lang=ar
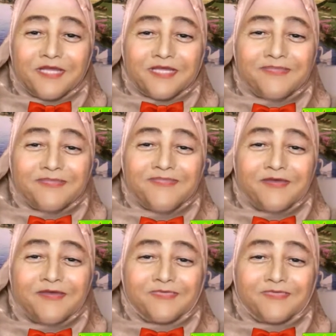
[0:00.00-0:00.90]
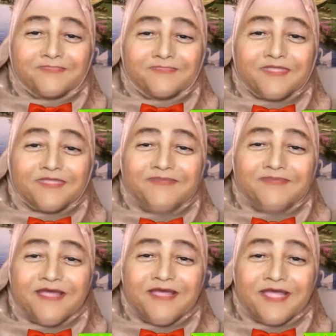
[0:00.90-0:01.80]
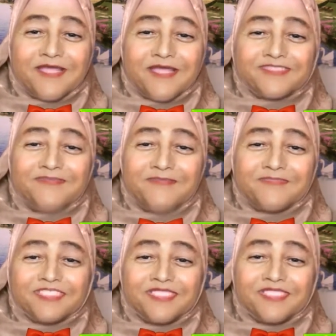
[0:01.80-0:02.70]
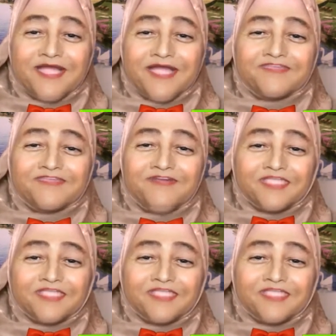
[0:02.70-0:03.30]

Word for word: جميله قوي اسمها ايه اسمها المدينه هنسافر